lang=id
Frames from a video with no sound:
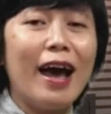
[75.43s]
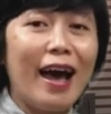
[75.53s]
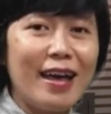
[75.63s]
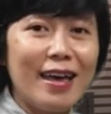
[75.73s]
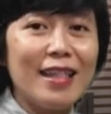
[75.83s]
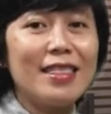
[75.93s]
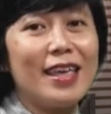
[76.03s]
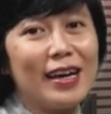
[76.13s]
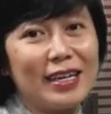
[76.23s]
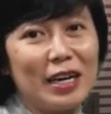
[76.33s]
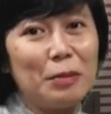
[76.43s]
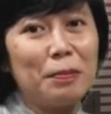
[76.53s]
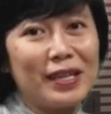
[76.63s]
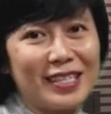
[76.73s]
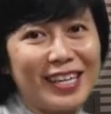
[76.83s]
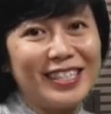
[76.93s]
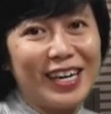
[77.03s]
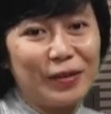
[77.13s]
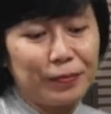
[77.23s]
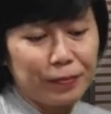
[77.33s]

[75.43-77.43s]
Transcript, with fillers: ayat yang ke-4 saja.